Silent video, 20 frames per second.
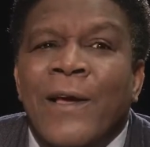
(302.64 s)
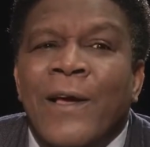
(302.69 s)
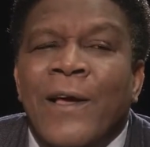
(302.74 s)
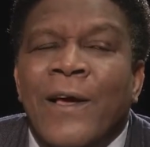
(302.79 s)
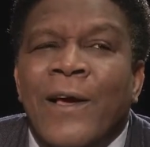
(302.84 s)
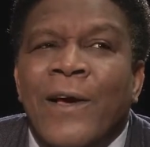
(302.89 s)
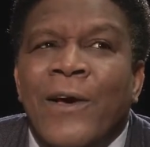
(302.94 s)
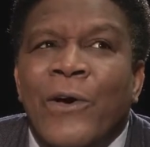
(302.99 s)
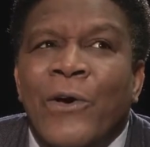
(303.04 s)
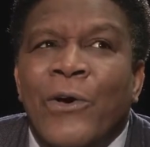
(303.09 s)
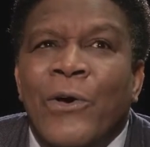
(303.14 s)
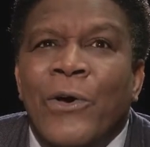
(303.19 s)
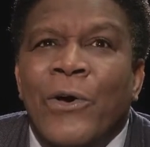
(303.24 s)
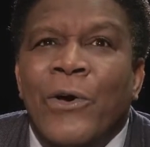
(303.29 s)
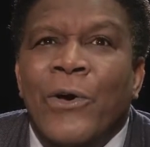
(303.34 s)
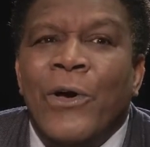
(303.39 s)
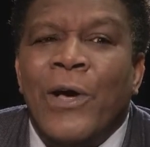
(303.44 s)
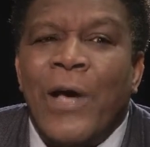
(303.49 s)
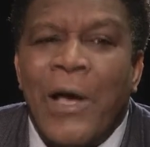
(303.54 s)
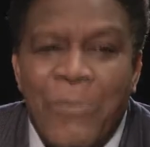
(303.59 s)
euh,
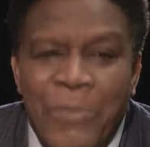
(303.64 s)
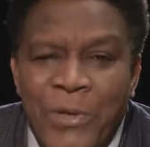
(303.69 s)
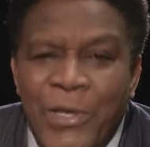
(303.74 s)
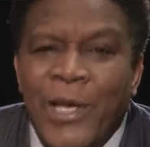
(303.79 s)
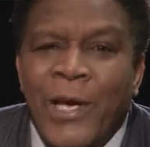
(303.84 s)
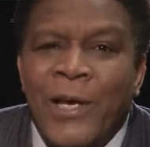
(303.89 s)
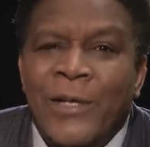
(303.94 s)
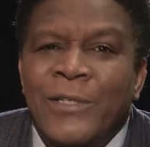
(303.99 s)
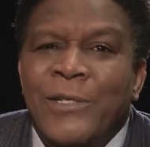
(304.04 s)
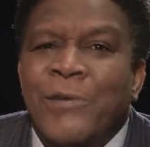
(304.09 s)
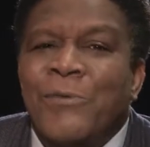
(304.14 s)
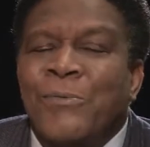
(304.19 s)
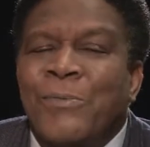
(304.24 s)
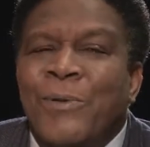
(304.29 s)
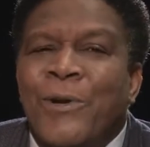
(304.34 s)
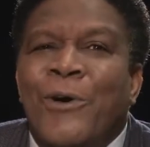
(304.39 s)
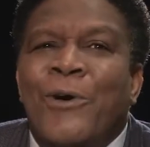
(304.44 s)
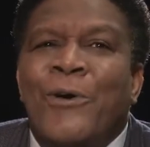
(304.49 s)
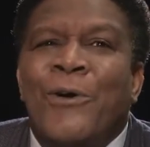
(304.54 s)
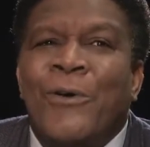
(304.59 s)
habillé en James
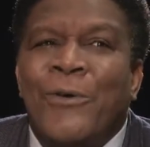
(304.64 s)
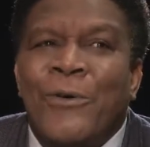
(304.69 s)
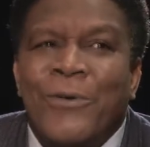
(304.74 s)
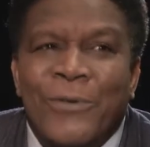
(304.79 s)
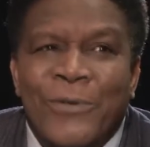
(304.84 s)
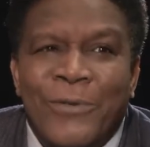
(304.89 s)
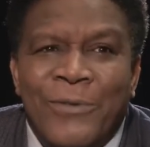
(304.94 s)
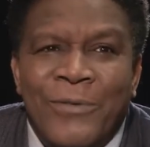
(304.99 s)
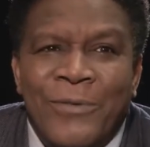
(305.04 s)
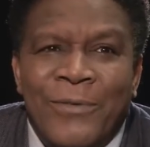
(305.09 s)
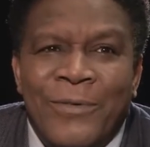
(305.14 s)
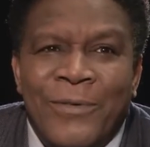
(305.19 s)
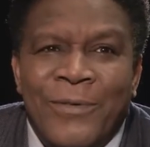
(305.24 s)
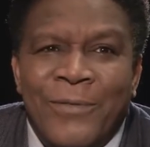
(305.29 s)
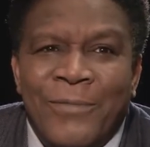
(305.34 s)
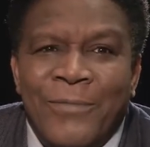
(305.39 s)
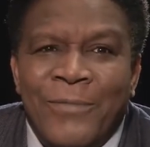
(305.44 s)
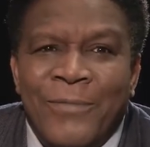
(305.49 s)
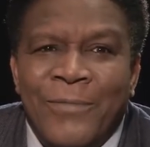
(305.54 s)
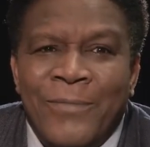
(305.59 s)
Brown,
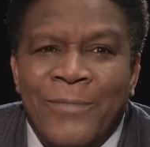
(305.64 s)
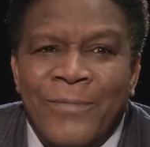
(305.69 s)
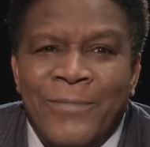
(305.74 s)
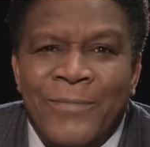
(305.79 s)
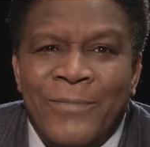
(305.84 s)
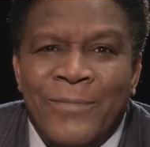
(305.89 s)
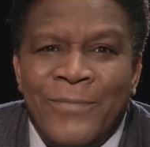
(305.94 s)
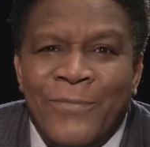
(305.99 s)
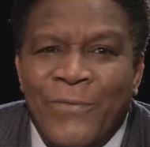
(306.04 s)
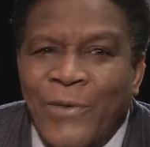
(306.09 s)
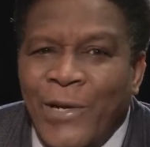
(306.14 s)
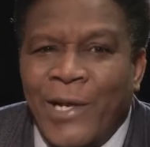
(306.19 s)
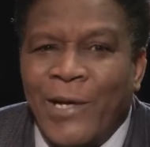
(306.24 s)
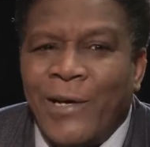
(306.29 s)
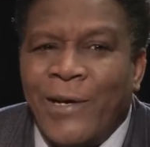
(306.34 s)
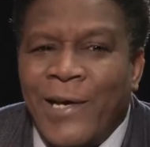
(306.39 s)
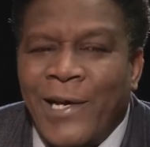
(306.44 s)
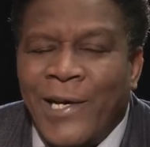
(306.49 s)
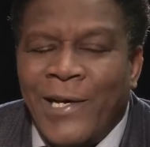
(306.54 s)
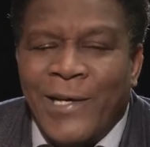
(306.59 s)
euh, voilà,
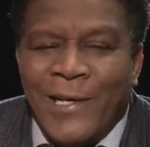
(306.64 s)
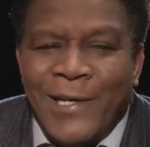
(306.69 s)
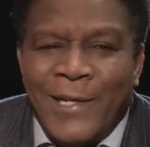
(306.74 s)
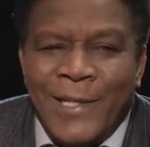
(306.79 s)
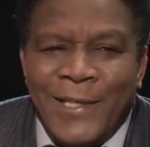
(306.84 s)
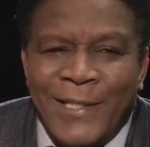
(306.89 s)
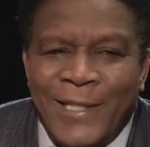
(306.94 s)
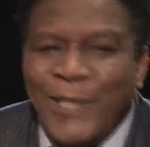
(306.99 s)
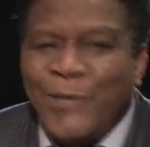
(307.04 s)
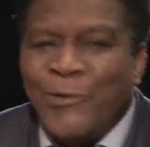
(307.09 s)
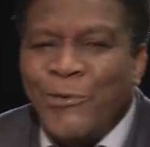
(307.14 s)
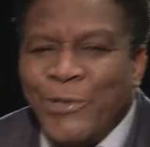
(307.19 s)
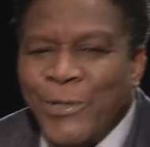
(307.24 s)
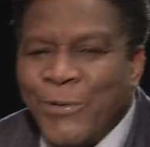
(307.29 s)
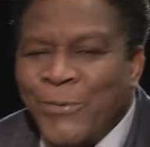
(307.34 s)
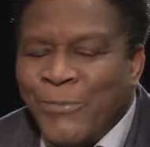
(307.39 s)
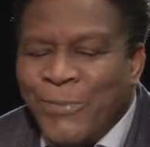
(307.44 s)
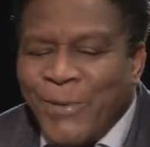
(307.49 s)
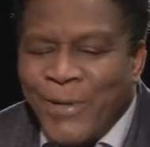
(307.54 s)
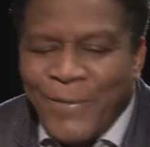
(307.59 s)
tête de
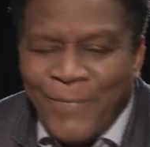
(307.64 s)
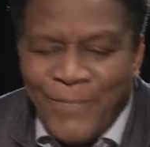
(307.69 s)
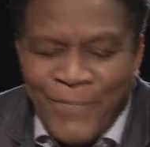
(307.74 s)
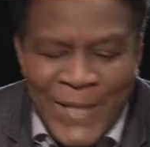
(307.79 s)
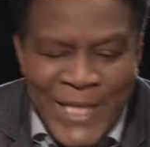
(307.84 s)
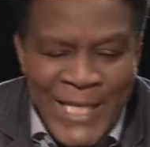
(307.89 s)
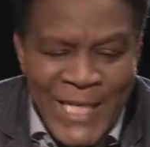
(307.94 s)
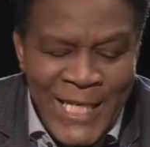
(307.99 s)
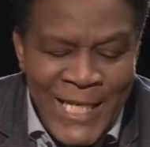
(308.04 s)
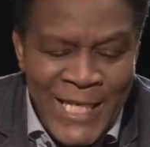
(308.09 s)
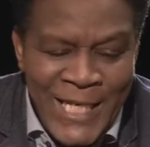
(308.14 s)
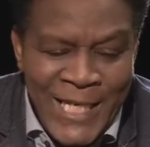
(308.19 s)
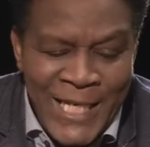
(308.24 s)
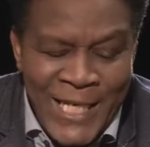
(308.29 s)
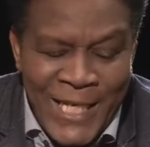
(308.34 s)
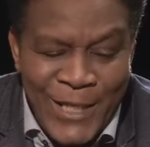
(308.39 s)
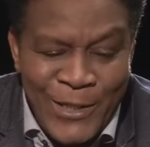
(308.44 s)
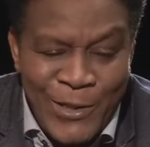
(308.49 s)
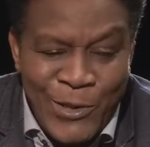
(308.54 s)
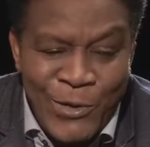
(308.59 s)
James Brown.
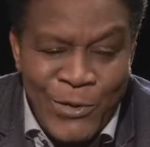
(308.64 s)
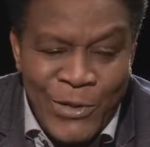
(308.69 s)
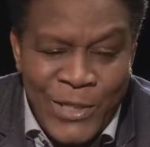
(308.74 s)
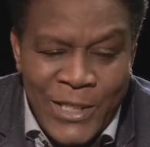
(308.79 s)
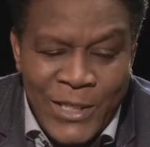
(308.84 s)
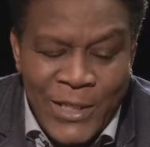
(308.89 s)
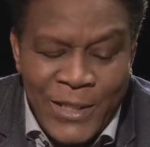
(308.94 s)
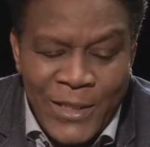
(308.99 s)
Et donc,